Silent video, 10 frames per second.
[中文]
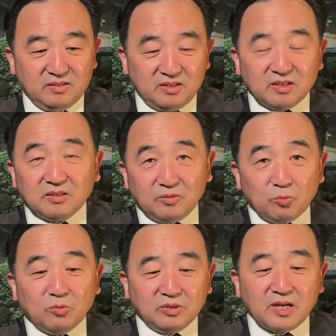这
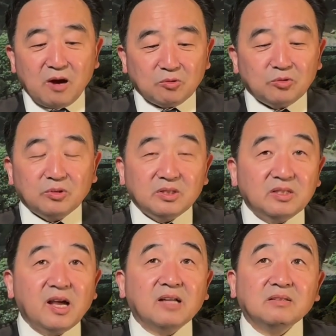我你让我说是
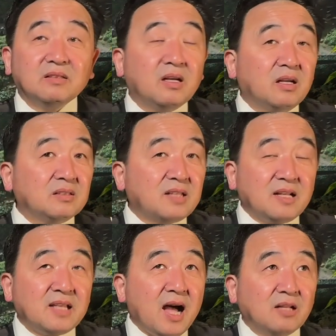这样，
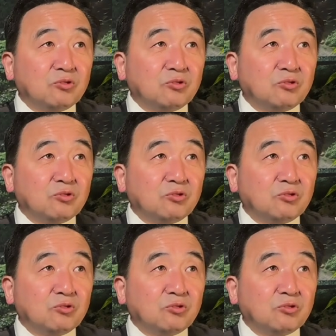但他